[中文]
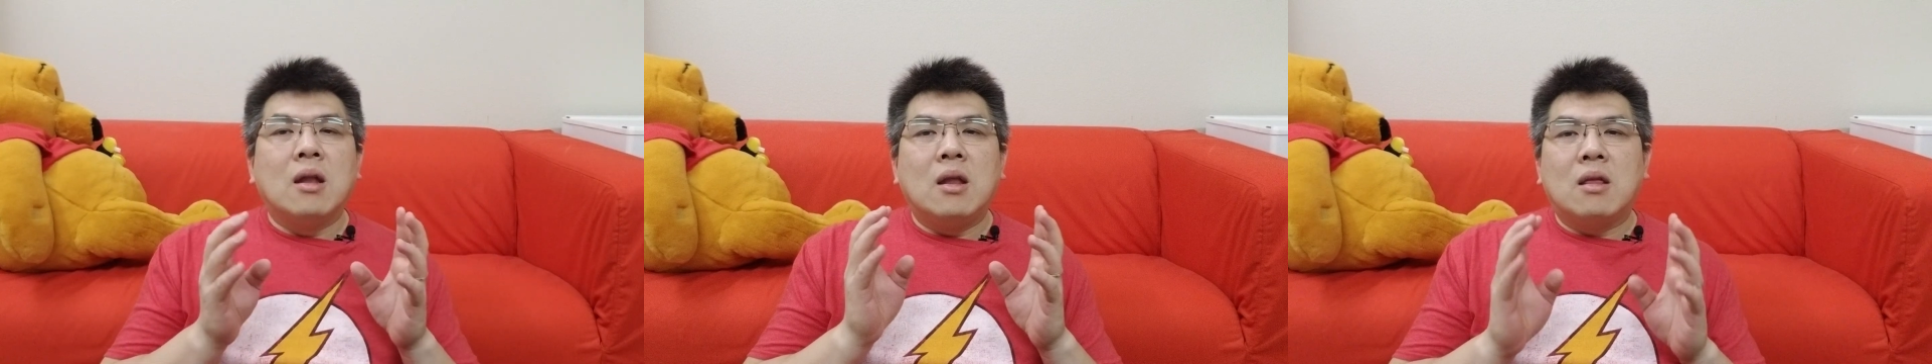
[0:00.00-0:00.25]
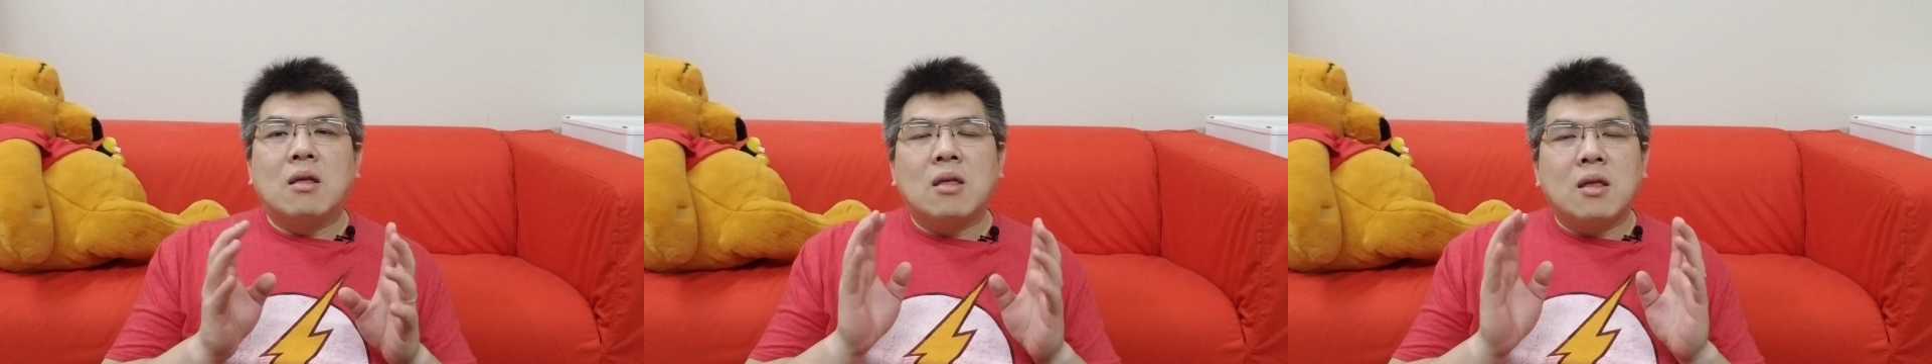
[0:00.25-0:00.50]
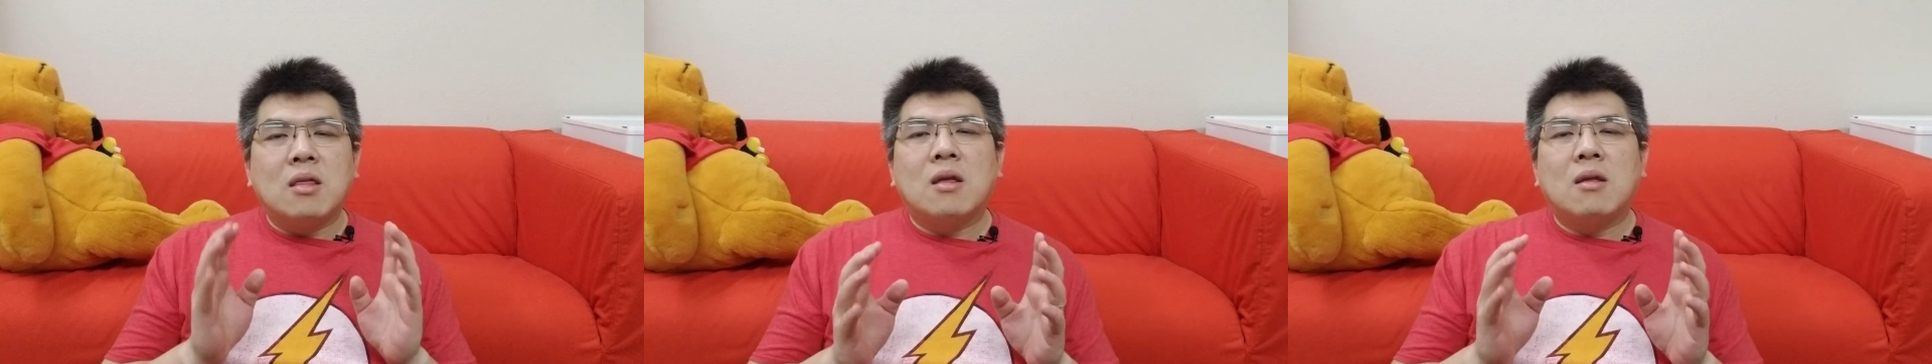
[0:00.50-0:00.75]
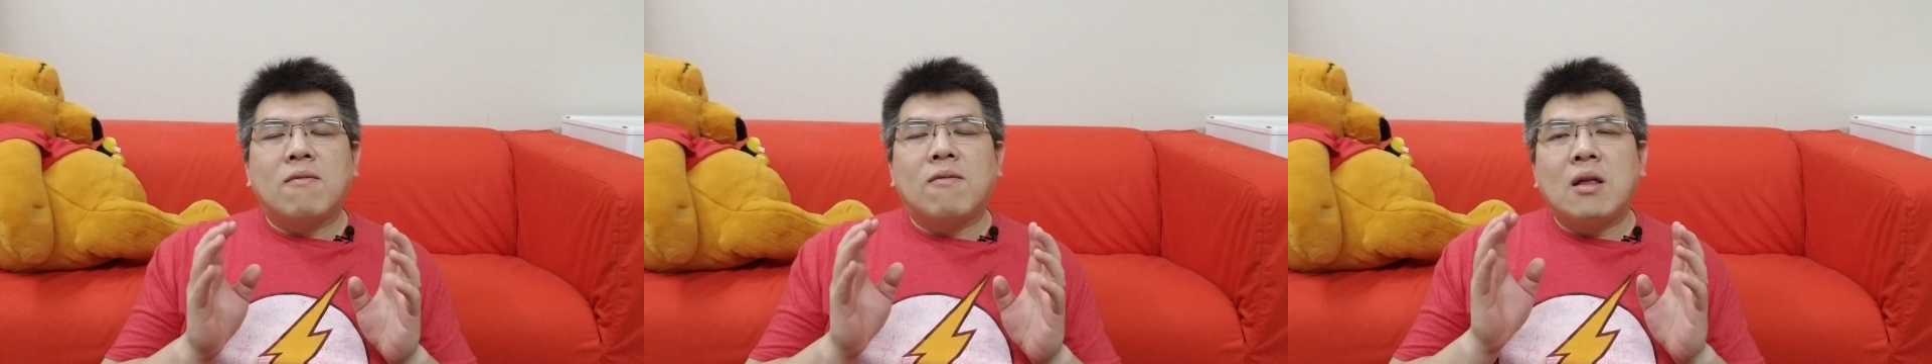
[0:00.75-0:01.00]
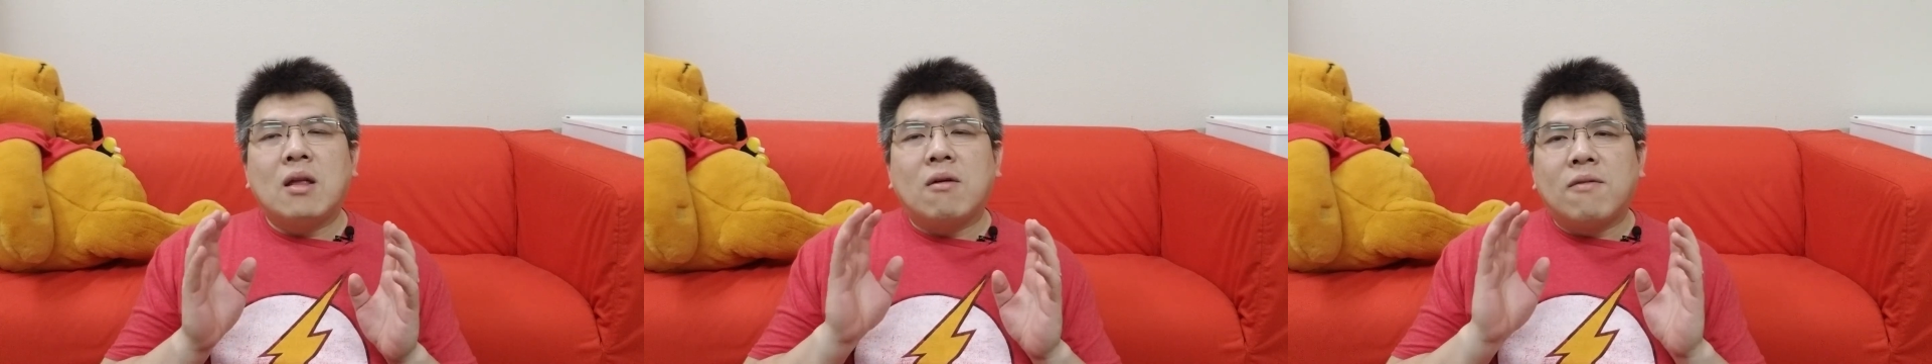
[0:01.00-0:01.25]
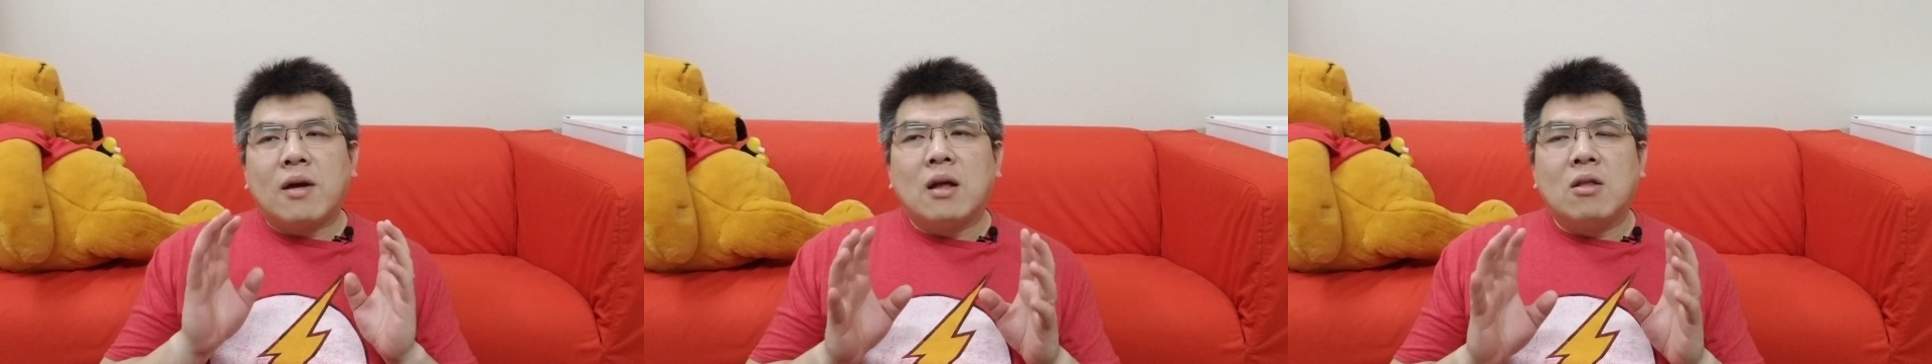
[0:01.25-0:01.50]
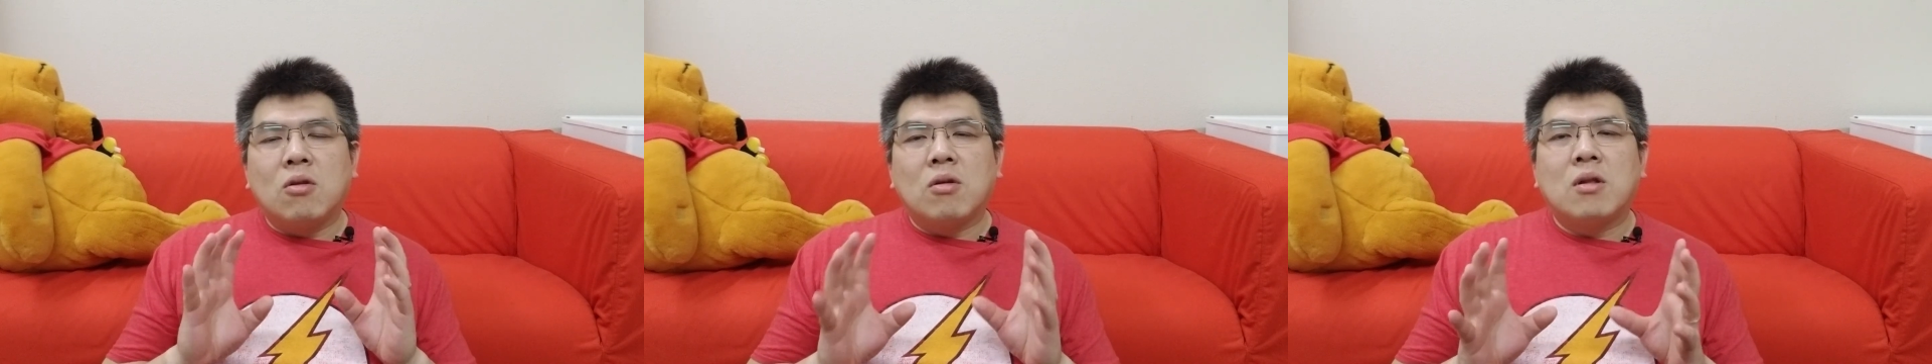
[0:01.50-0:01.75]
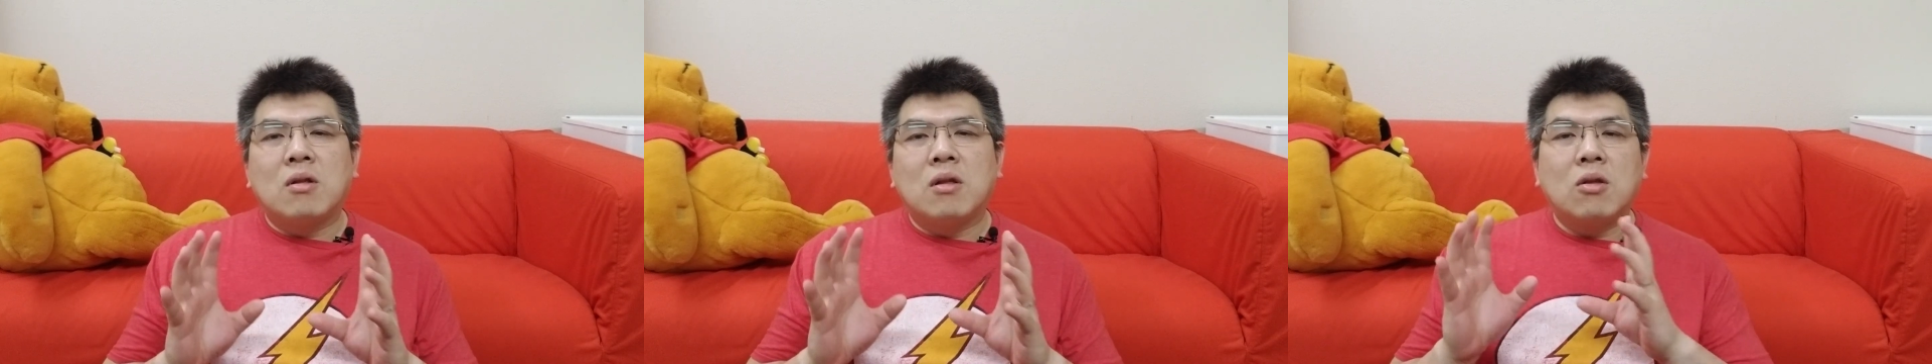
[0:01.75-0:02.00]
你就真的要花很多
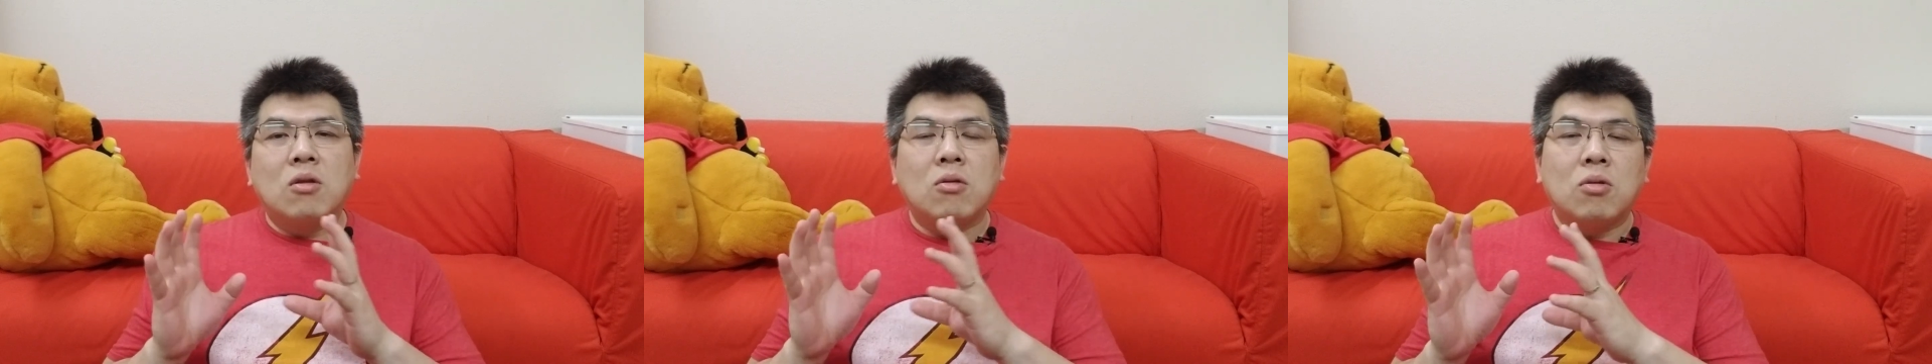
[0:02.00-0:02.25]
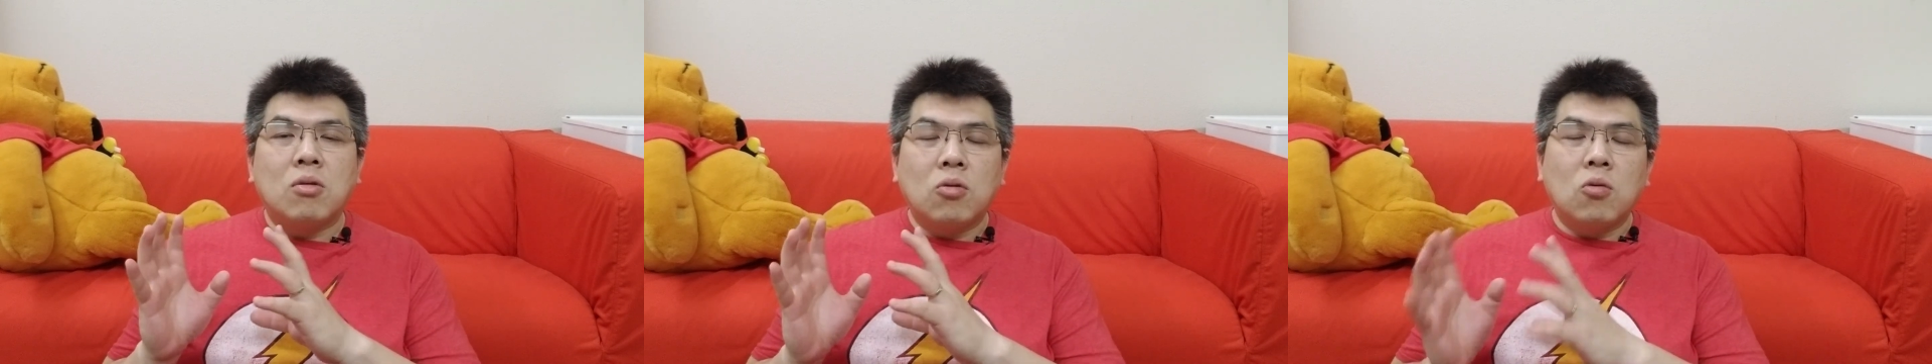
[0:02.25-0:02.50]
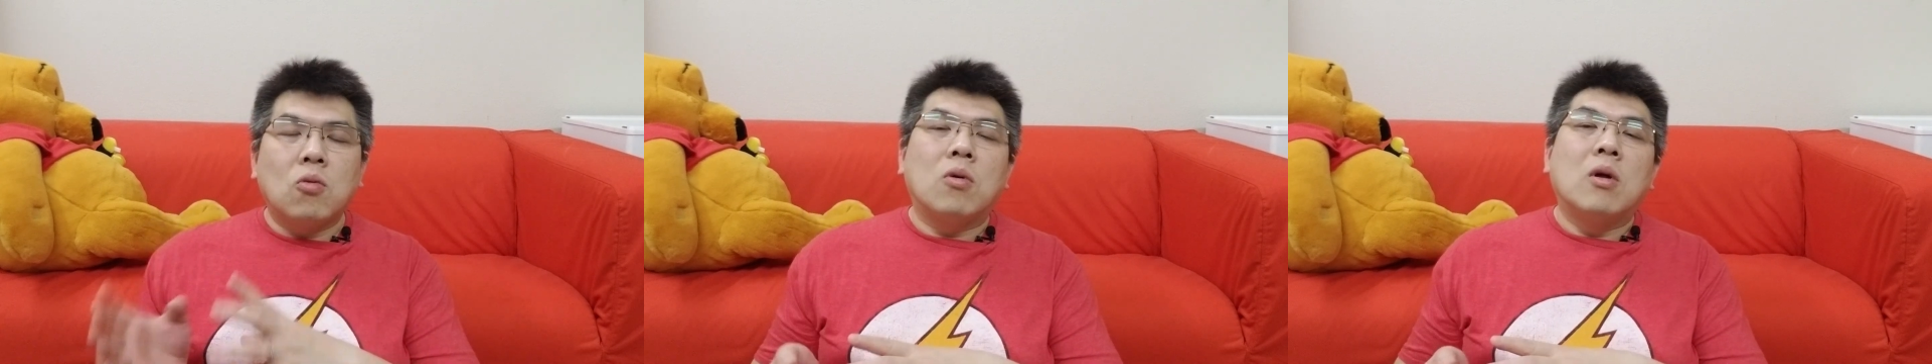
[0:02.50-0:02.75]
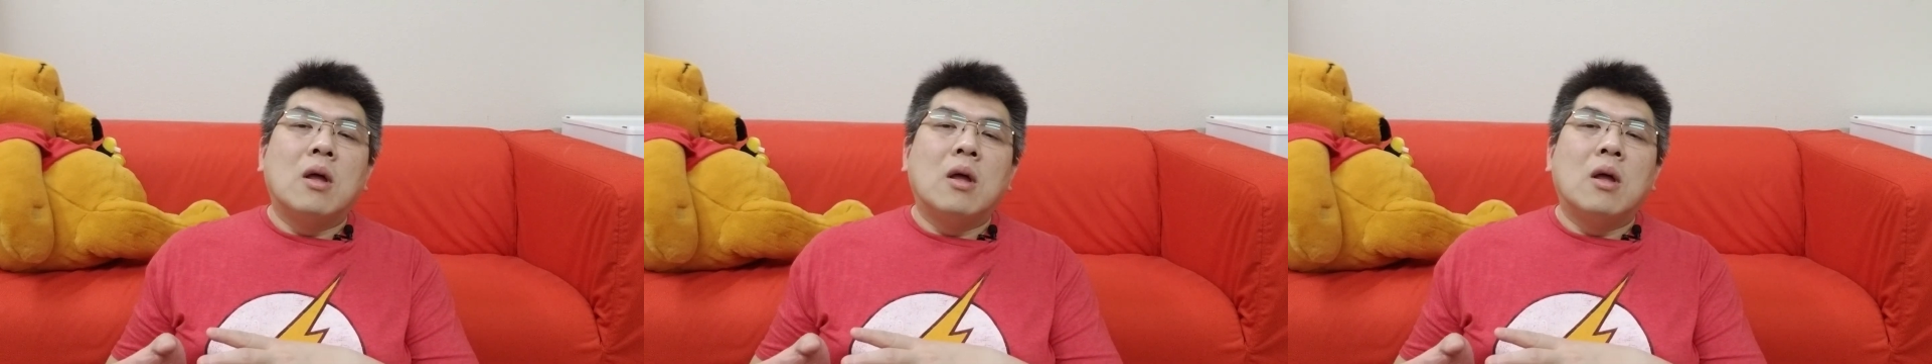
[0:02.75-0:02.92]
时间去做。